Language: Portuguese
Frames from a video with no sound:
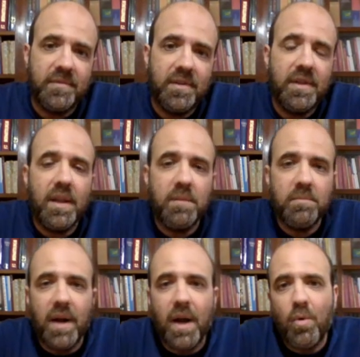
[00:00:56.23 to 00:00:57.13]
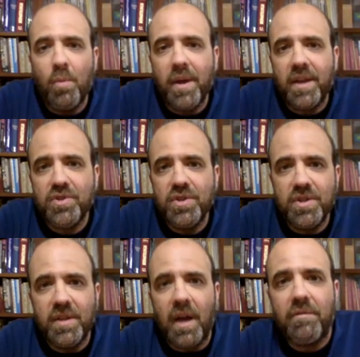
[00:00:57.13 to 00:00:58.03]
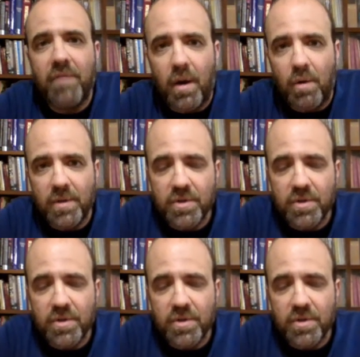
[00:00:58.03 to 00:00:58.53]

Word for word: e lembrar como é que a gente dava aula